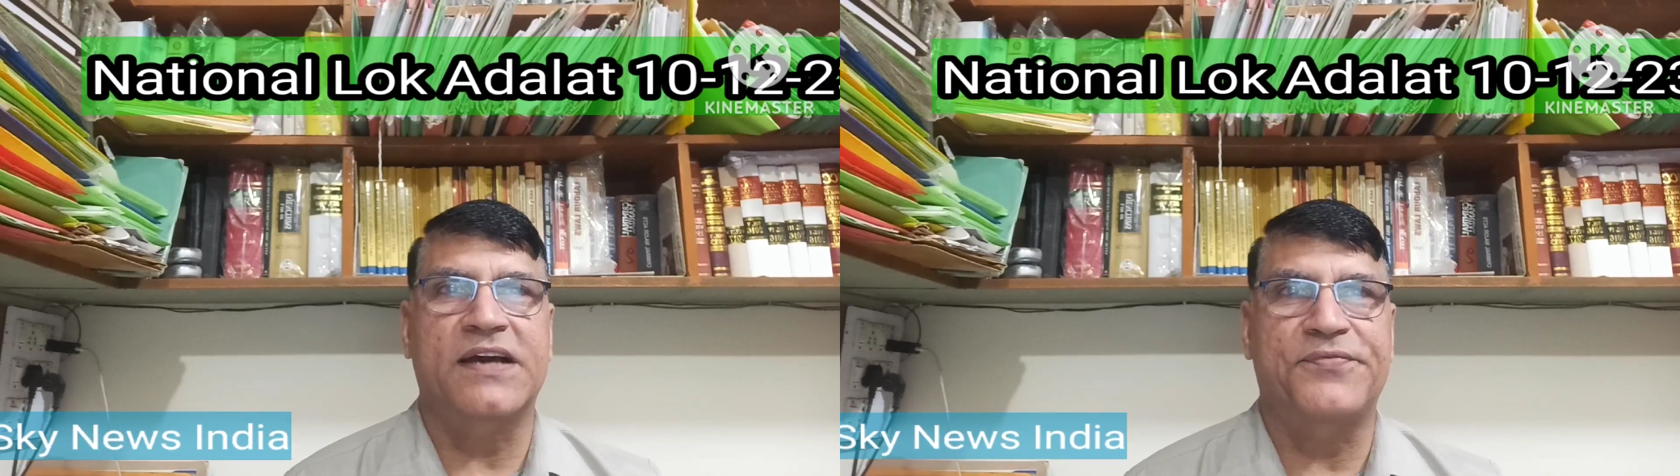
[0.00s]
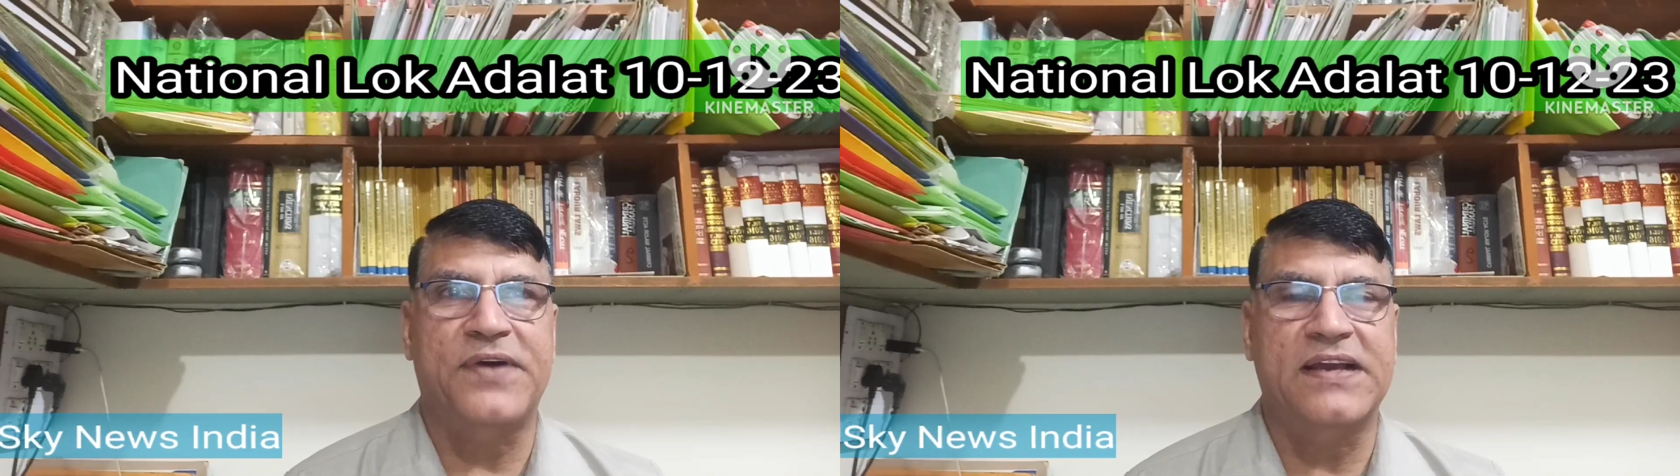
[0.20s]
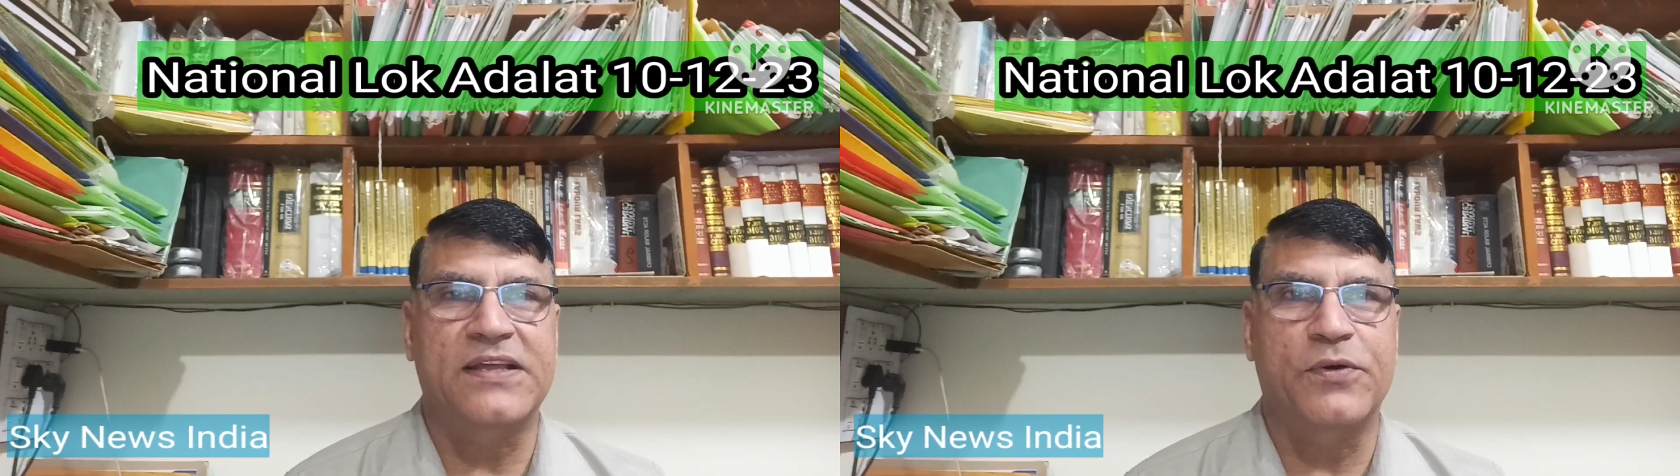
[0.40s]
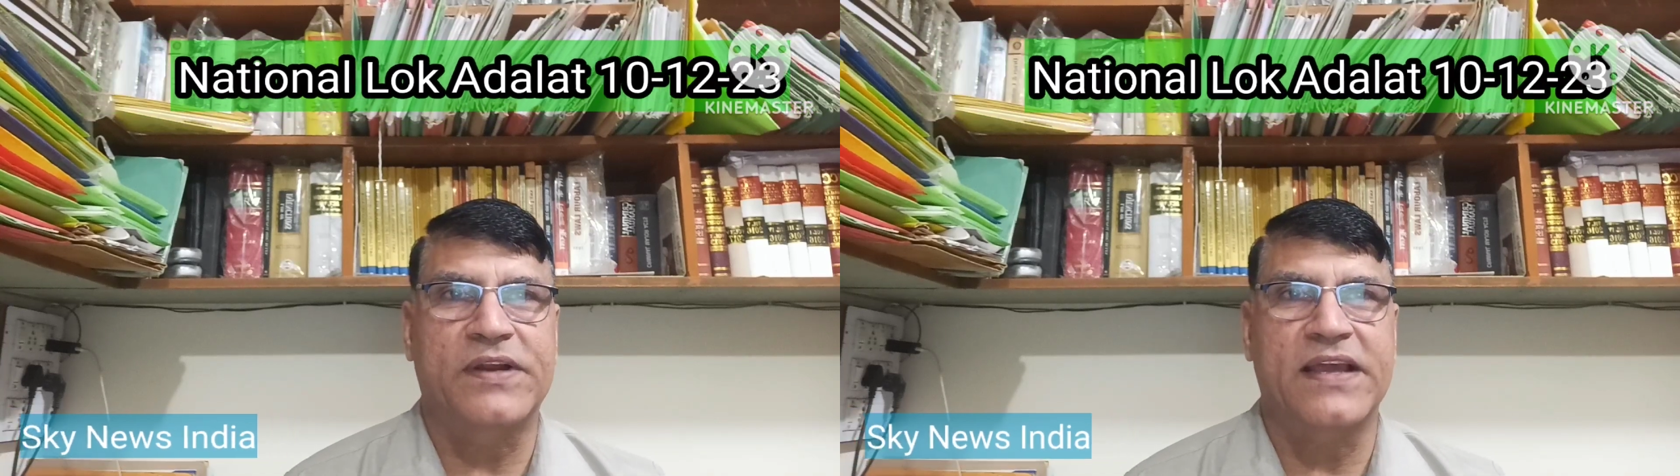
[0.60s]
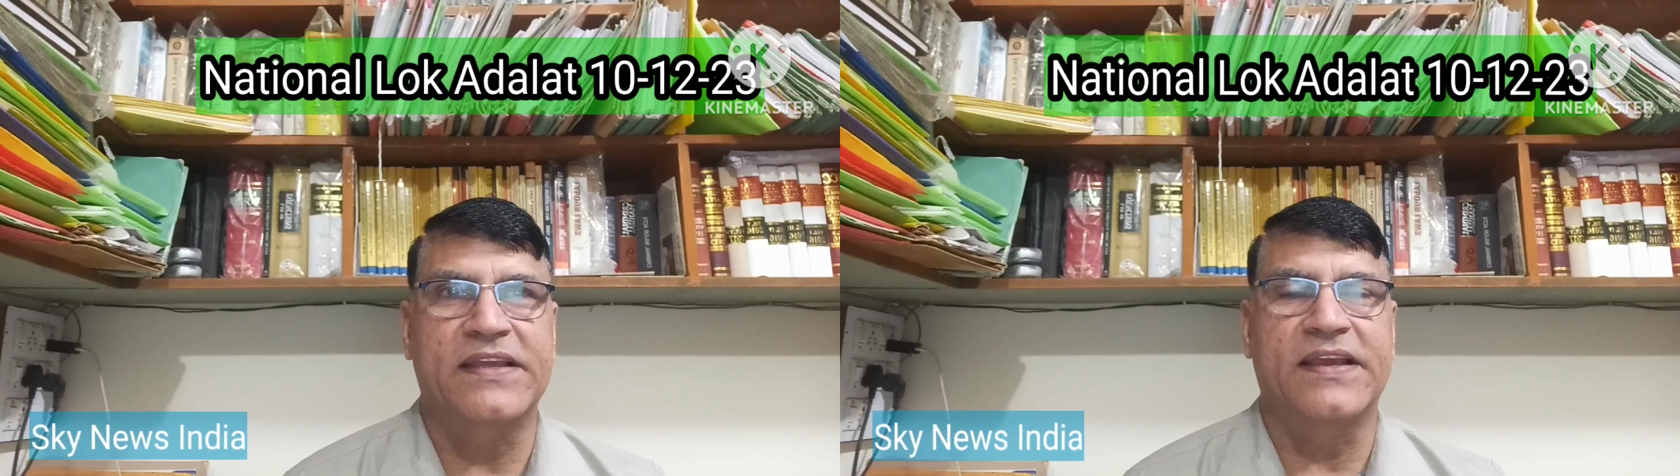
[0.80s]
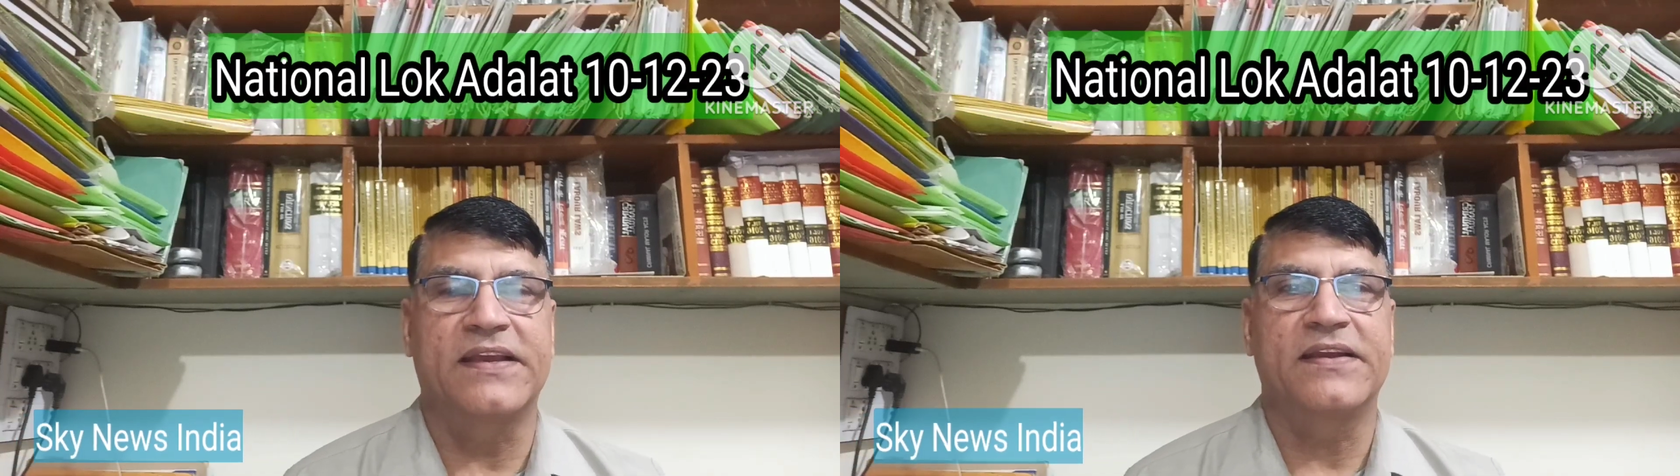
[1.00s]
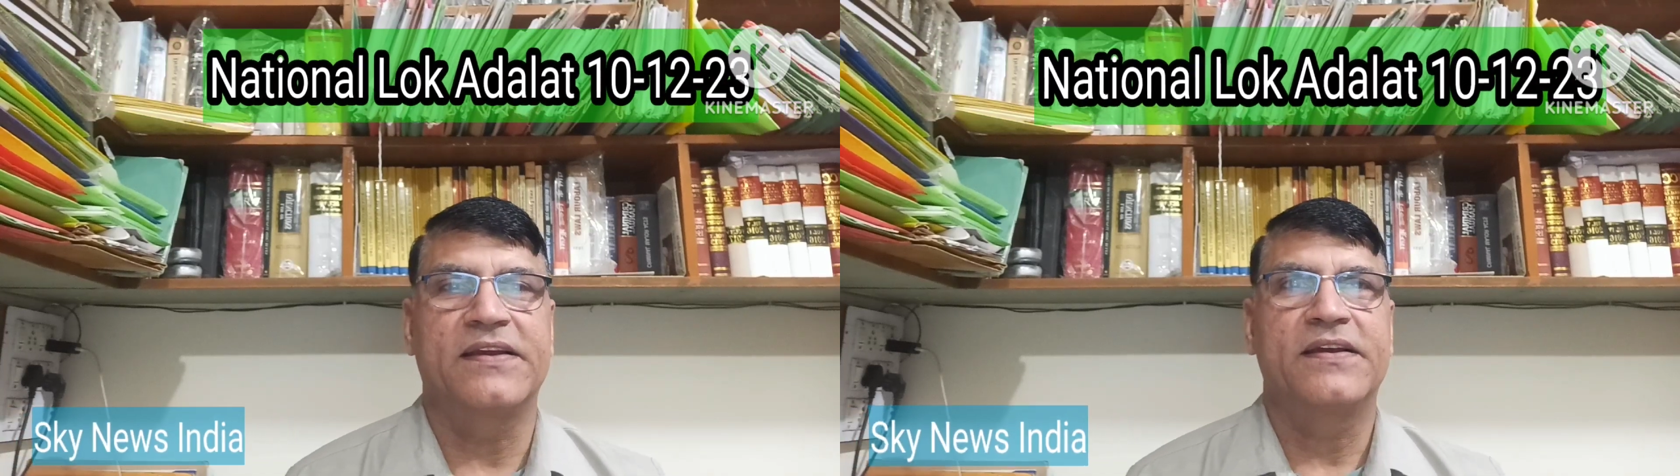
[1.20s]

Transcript: का फ़ायदा उठाइए